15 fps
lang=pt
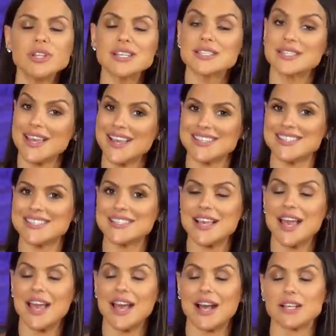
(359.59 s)
muitas
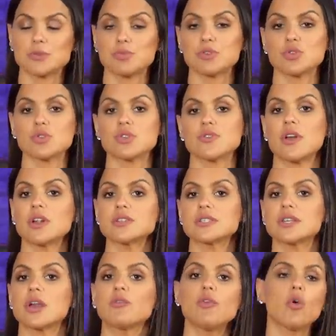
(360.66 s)
vezes as pessoas falam
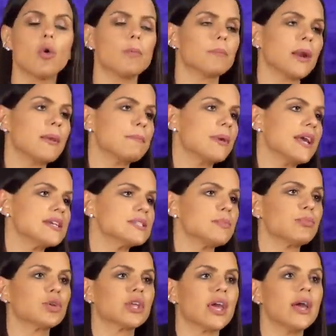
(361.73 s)
assim: eu vou comprar a
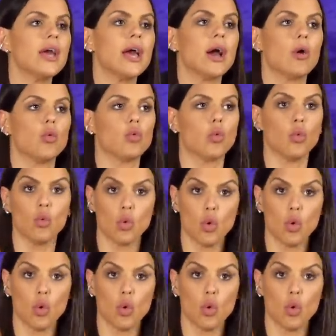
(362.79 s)
empresa porque o,